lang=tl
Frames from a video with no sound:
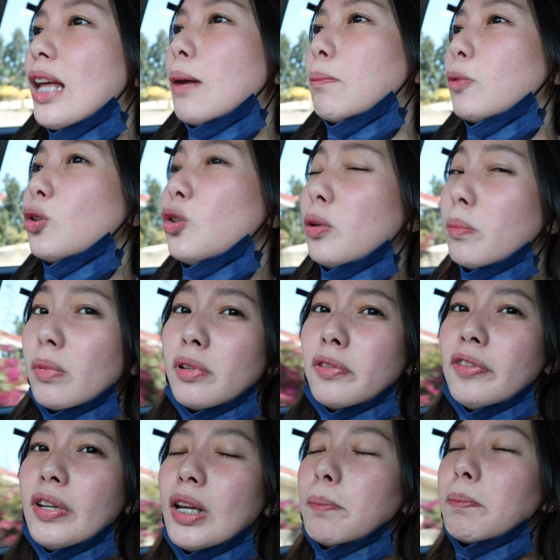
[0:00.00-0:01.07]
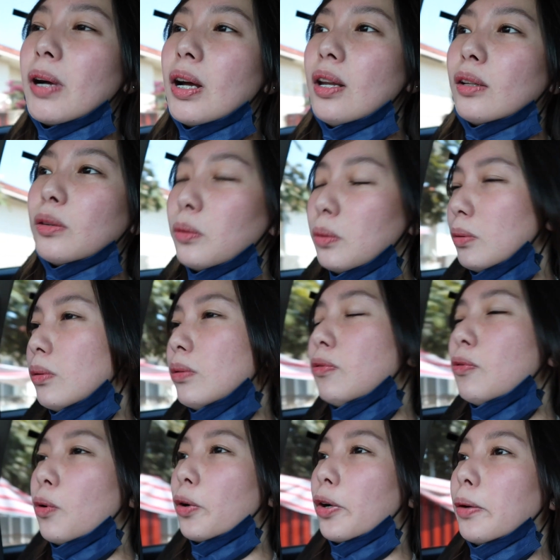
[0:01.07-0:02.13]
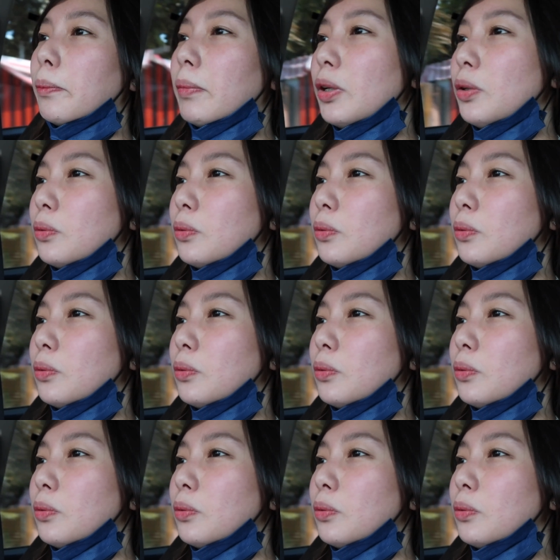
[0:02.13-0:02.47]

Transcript: Tapos yun, mag-fill up ka lang dun ng form.